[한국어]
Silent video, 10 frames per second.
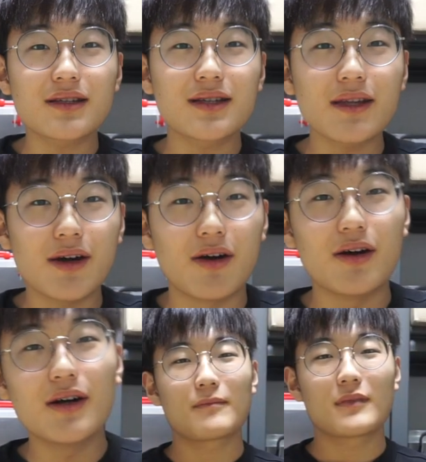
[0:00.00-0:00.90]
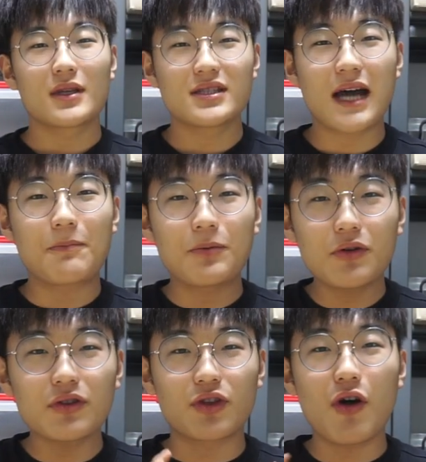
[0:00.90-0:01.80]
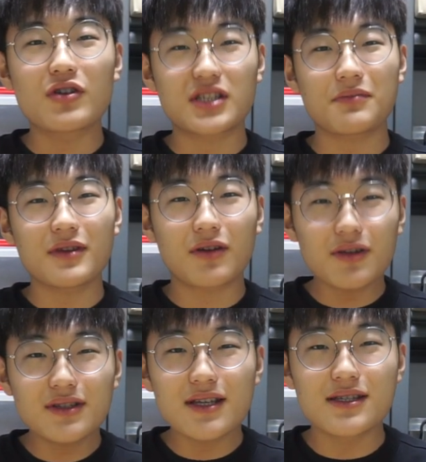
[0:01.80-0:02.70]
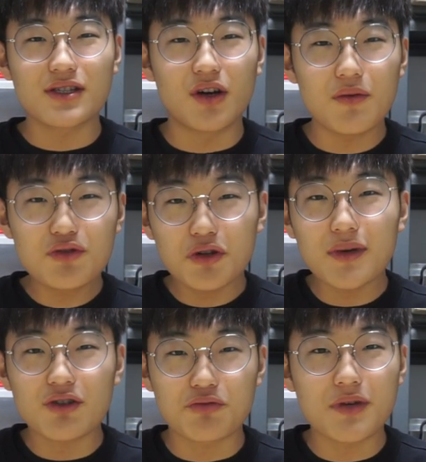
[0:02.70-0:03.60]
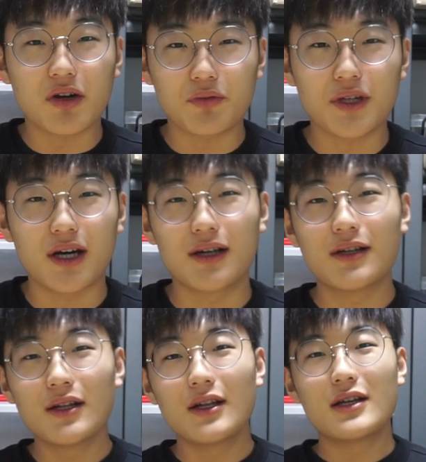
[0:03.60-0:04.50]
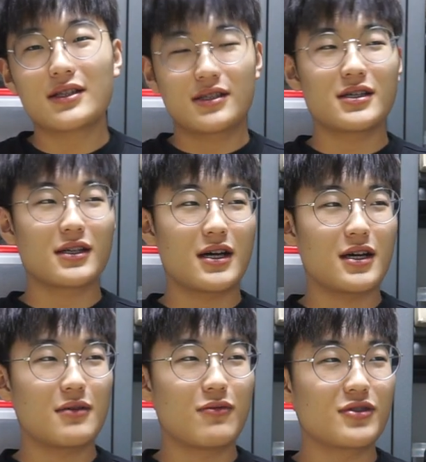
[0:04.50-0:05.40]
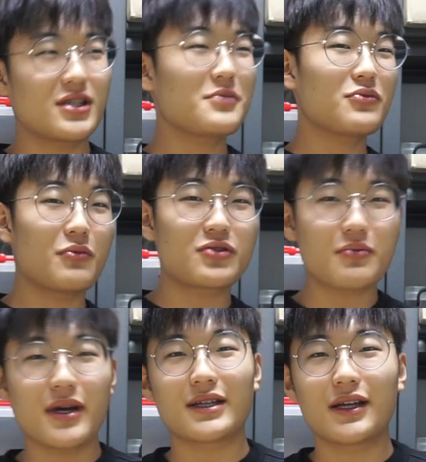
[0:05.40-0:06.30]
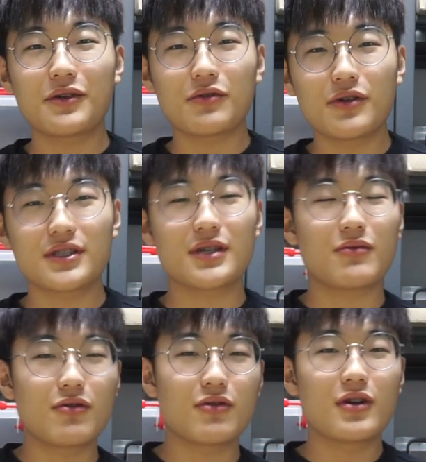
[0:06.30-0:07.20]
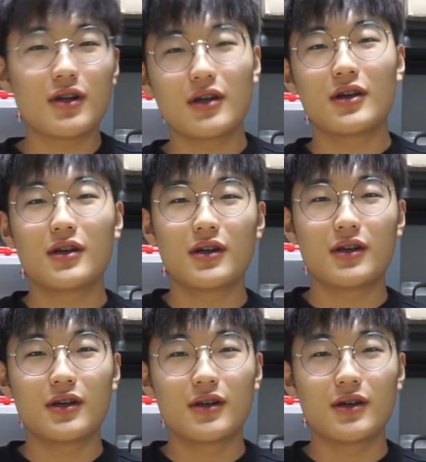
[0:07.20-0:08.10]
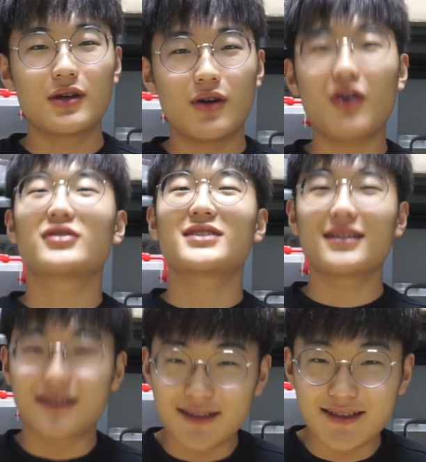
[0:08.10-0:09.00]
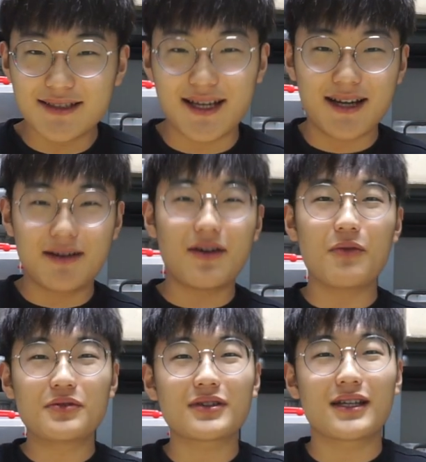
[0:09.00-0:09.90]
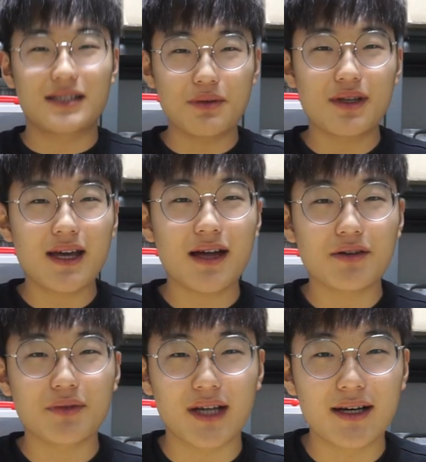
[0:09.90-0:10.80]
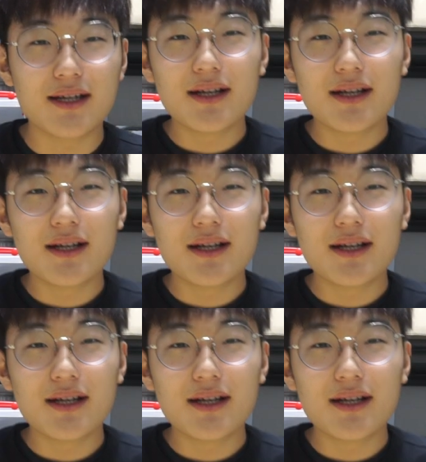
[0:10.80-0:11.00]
듯 하네요. 이제 앞으로는 더욱 재밌는 컨텐츠 엄청 많이 준비할 겁니다. 진짜 그냥 뭐 채집도 엄청 많이 다니고 이제 뭐 어쨌든 제가 엄청나게 재밌게 할 겁니다.